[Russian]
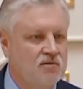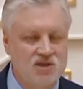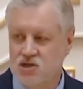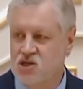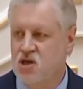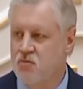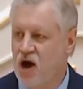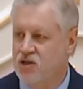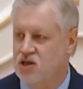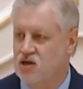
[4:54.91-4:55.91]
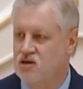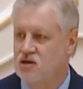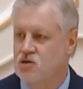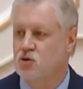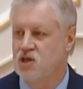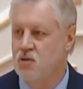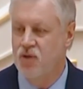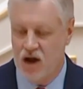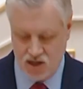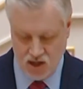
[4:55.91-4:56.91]
высказать симпатии другим
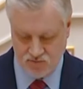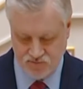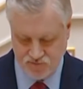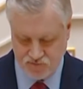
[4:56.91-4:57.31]
партиям?